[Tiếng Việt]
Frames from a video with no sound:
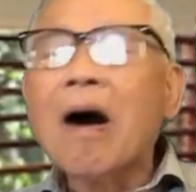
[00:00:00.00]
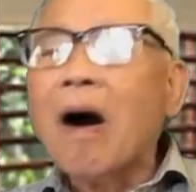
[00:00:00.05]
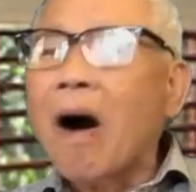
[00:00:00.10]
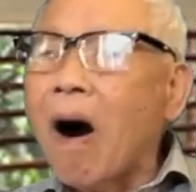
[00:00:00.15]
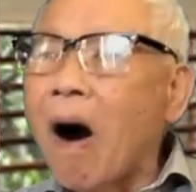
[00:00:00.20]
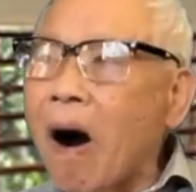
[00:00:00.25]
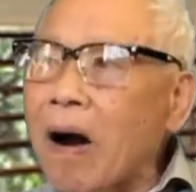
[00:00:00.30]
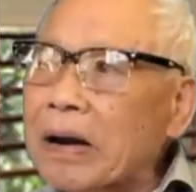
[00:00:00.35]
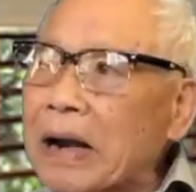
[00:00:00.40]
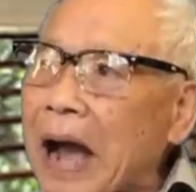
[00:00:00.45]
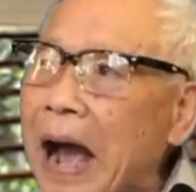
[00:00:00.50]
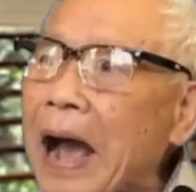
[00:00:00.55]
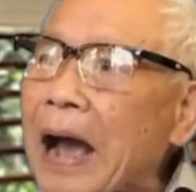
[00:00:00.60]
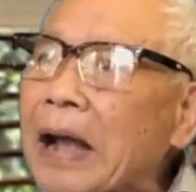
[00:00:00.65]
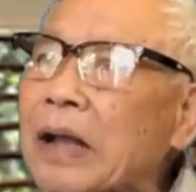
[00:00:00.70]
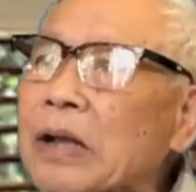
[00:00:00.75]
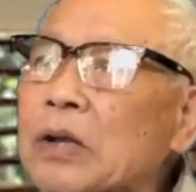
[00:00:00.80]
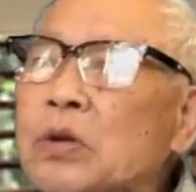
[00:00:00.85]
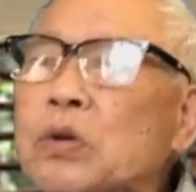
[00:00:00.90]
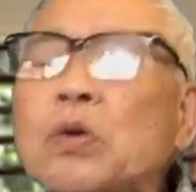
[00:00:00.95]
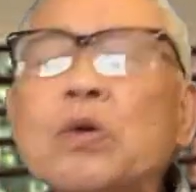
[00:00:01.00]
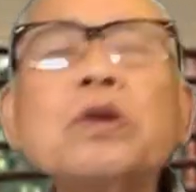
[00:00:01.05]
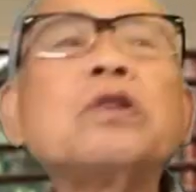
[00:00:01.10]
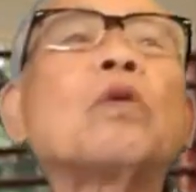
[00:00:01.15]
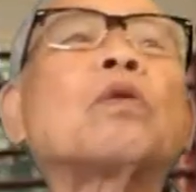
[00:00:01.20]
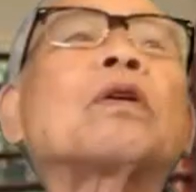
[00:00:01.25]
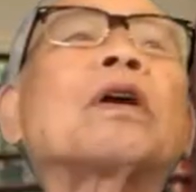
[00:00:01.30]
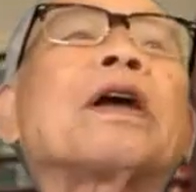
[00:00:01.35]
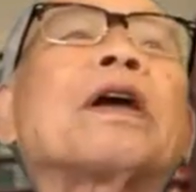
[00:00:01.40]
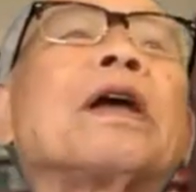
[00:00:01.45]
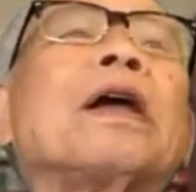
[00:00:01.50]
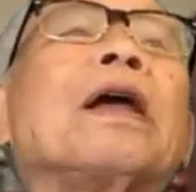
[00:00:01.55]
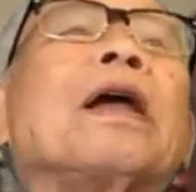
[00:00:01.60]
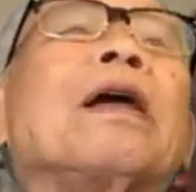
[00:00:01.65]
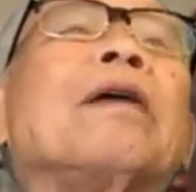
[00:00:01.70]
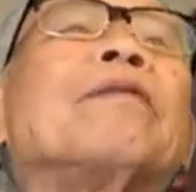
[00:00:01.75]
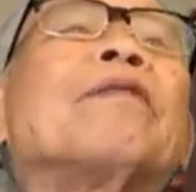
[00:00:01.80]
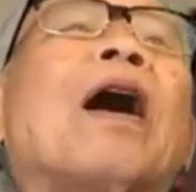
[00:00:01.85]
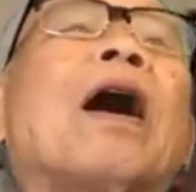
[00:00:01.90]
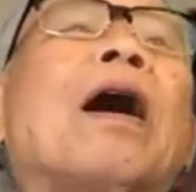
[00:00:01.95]
họ đã xúi dục
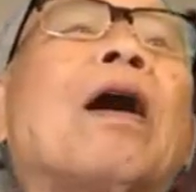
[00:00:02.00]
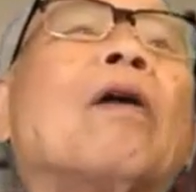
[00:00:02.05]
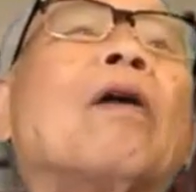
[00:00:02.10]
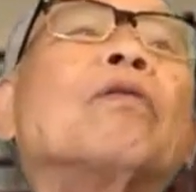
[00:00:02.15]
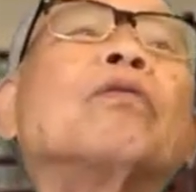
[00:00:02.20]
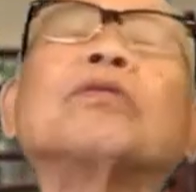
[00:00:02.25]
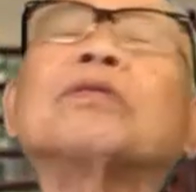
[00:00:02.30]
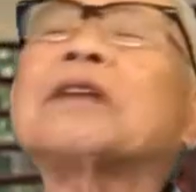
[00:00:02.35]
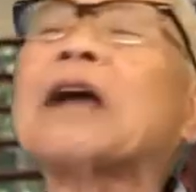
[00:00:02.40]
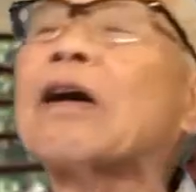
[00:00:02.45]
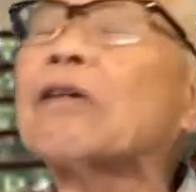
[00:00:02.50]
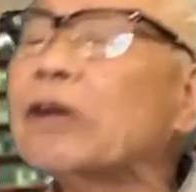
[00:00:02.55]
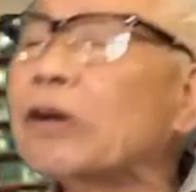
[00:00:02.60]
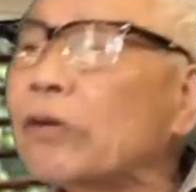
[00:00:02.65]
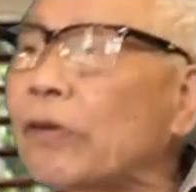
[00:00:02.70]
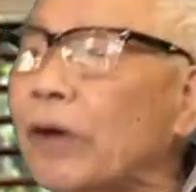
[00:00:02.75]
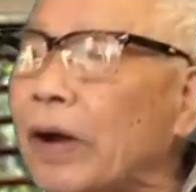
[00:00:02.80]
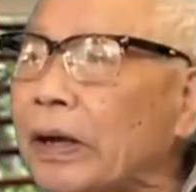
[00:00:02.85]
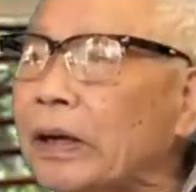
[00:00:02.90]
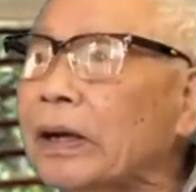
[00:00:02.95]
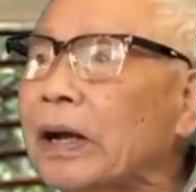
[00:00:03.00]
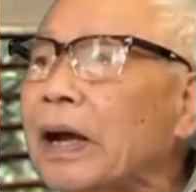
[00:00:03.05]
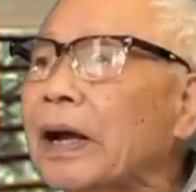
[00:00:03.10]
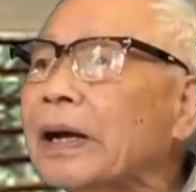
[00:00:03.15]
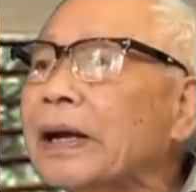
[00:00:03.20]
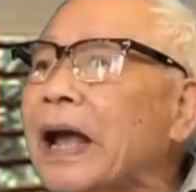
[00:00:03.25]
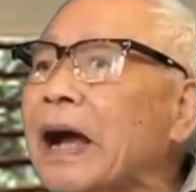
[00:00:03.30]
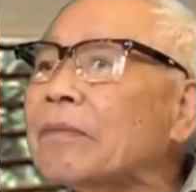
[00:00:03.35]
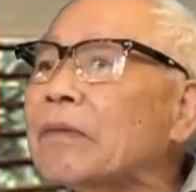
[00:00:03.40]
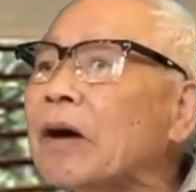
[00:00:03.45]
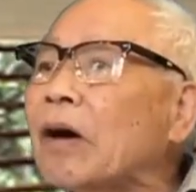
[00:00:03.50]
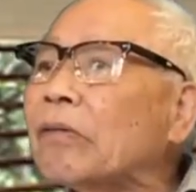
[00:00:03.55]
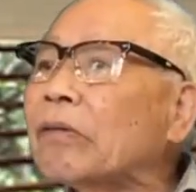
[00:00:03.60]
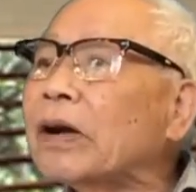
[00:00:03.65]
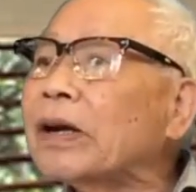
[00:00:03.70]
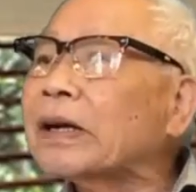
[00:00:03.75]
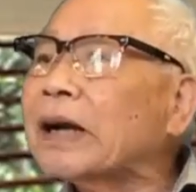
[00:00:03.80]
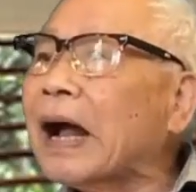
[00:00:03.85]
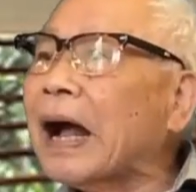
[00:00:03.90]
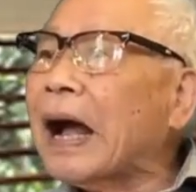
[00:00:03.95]
cái vợ ông Charlie Nguyễn đem ông
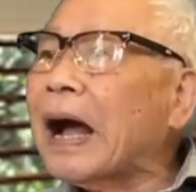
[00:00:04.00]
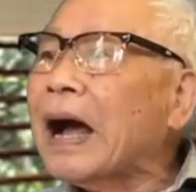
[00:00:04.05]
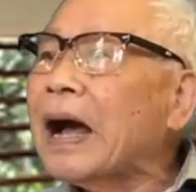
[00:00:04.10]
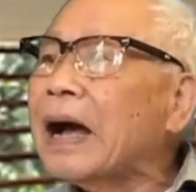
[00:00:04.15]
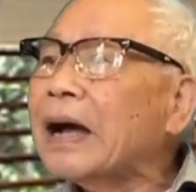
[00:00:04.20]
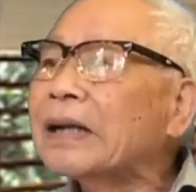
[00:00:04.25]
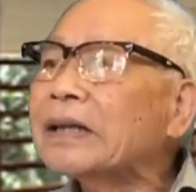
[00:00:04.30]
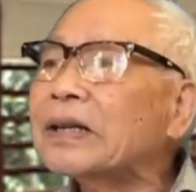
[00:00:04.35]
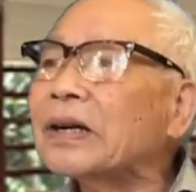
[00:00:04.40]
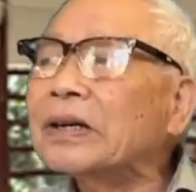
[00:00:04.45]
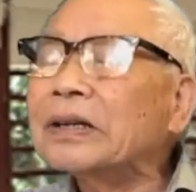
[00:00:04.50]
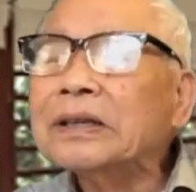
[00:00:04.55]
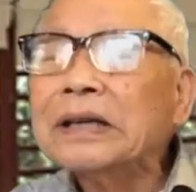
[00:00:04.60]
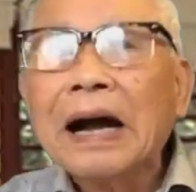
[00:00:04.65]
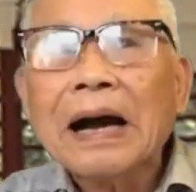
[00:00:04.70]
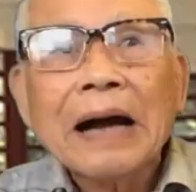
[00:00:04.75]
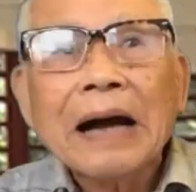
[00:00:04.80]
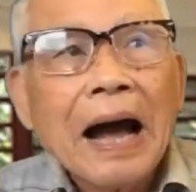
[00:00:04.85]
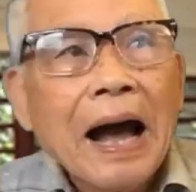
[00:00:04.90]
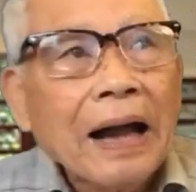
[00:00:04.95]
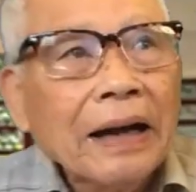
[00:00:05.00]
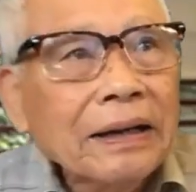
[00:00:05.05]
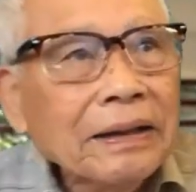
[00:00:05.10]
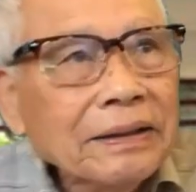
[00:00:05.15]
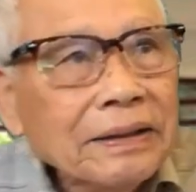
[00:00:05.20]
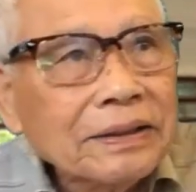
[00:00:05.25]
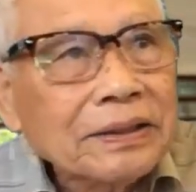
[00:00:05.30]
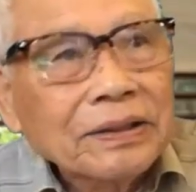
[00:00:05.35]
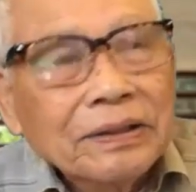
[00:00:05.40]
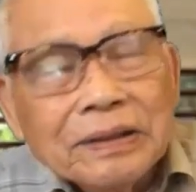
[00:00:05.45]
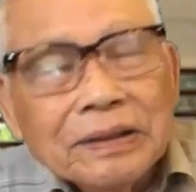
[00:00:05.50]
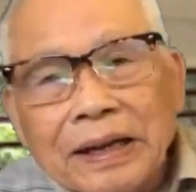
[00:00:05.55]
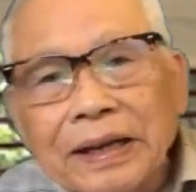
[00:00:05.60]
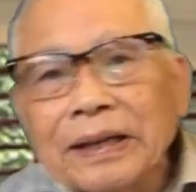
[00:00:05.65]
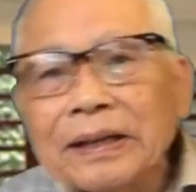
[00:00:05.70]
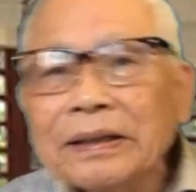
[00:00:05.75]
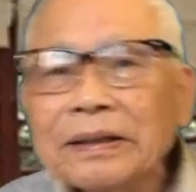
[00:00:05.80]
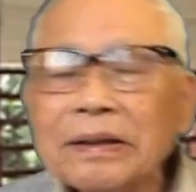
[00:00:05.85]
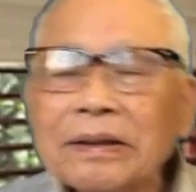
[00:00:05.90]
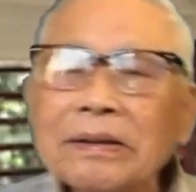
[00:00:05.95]
ấy ra xử án, xử
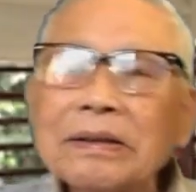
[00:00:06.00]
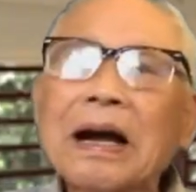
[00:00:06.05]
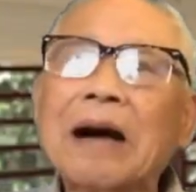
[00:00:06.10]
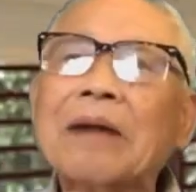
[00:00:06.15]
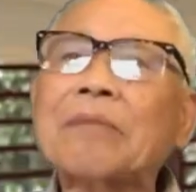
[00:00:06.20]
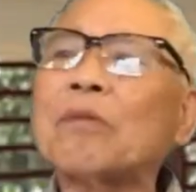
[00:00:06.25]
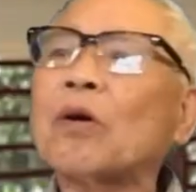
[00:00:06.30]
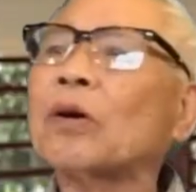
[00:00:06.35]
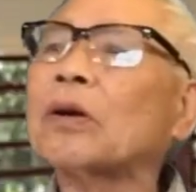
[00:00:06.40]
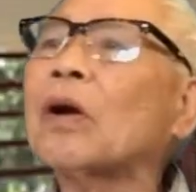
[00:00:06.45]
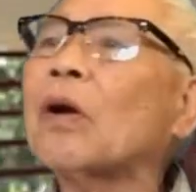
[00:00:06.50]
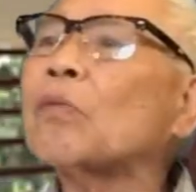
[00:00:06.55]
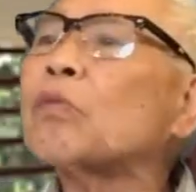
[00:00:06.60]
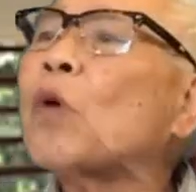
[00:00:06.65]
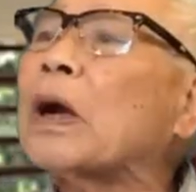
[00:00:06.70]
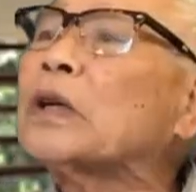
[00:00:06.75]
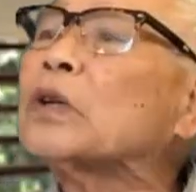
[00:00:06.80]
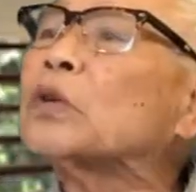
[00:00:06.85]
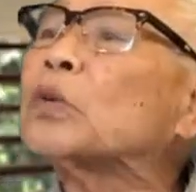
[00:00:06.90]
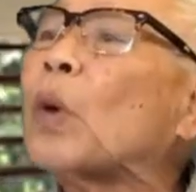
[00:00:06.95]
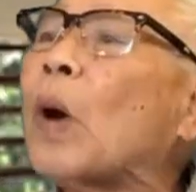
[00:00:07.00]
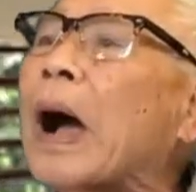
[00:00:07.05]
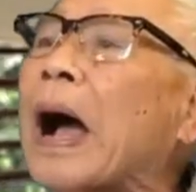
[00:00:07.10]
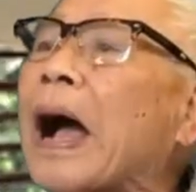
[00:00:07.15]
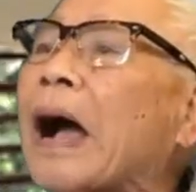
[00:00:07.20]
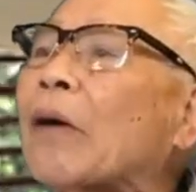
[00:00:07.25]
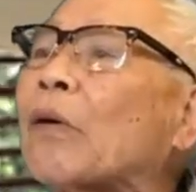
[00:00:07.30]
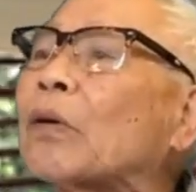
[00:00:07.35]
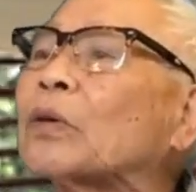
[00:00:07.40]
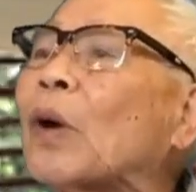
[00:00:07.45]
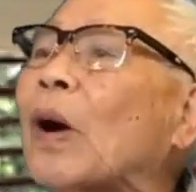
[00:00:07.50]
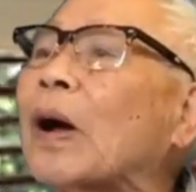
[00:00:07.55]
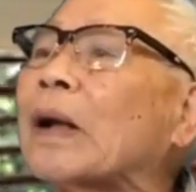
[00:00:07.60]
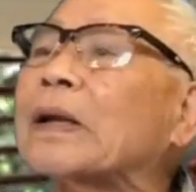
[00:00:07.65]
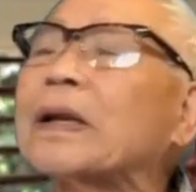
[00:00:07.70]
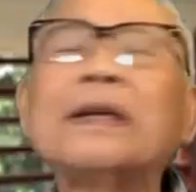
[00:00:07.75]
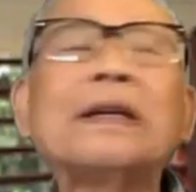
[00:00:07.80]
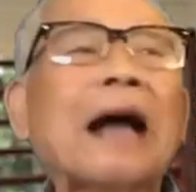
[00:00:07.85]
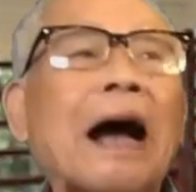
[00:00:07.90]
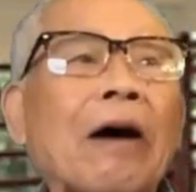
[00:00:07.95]
lý như là một ông quan tòa của tòa
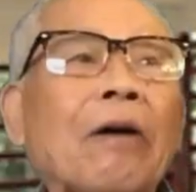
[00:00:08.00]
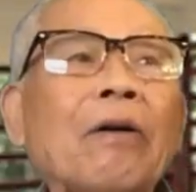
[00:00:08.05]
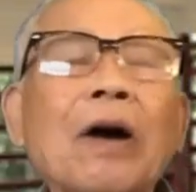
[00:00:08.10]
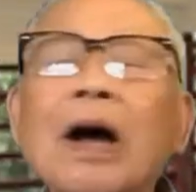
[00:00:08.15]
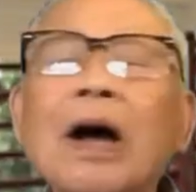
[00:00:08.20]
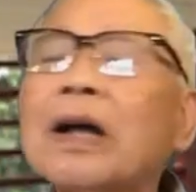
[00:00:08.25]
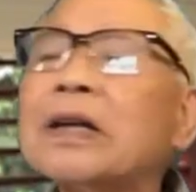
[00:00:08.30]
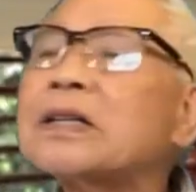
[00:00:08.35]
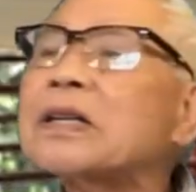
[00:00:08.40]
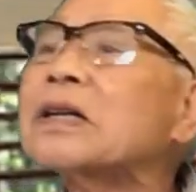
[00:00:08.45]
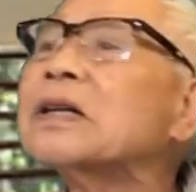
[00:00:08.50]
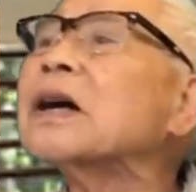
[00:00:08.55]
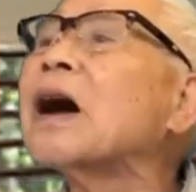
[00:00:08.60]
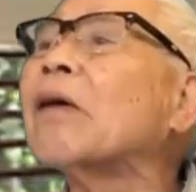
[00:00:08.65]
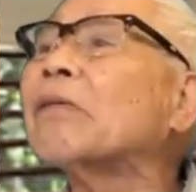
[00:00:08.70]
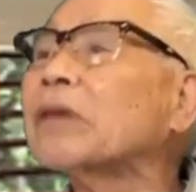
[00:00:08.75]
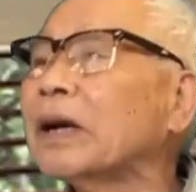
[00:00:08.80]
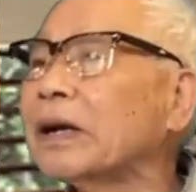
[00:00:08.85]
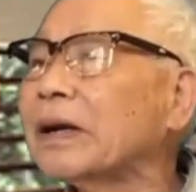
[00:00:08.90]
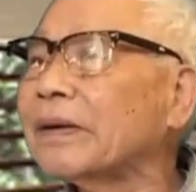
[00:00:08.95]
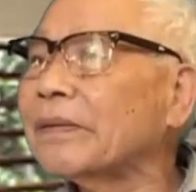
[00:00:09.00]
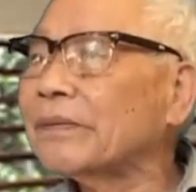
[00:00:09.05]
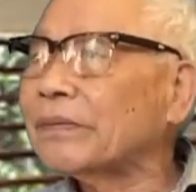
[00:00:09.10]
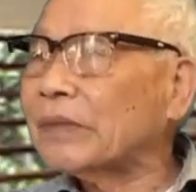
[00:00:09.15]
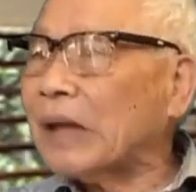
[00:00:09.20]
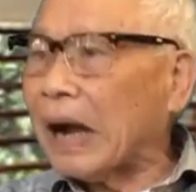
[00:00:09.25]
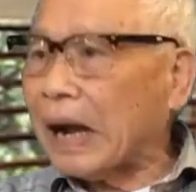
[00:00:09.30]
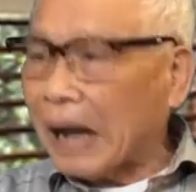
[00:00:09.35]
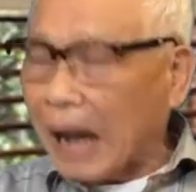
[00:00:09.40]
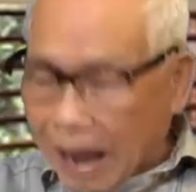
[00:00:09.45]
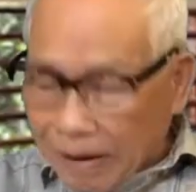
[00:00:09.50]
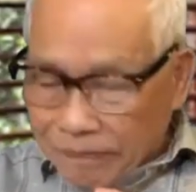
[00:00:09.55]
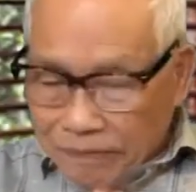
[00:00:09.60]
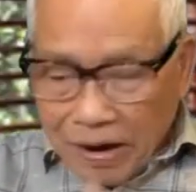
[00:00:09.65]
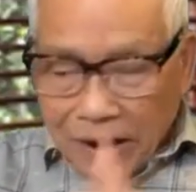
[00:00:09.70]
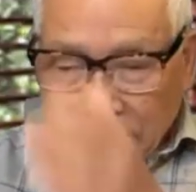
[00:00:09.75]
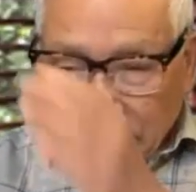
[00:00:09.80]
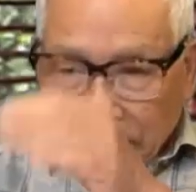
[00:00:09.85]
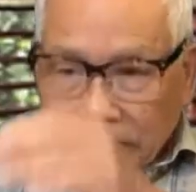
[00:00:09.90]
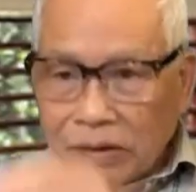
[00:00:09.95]
dị giáo xử ông ấy, cả
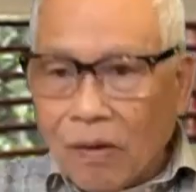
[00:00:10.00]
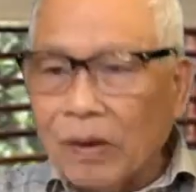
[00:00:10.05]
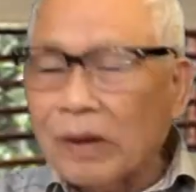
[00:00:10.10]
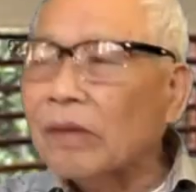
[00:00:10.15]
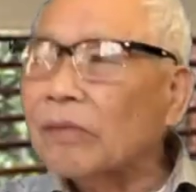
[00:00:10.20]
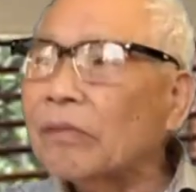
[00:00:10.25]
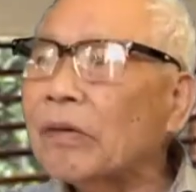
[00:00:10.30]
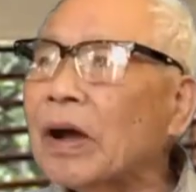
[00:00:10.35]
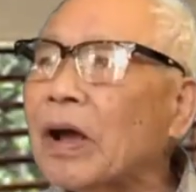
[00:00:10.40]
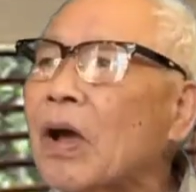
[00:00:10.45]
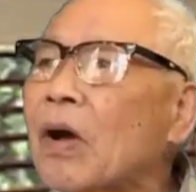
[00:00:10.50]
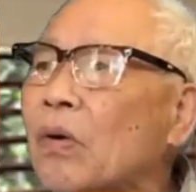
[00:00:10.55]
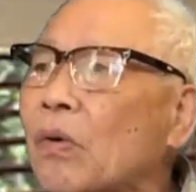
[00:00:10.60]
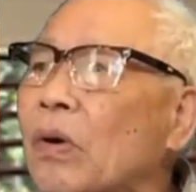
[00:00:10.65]
vợ lẫn con ông ấy.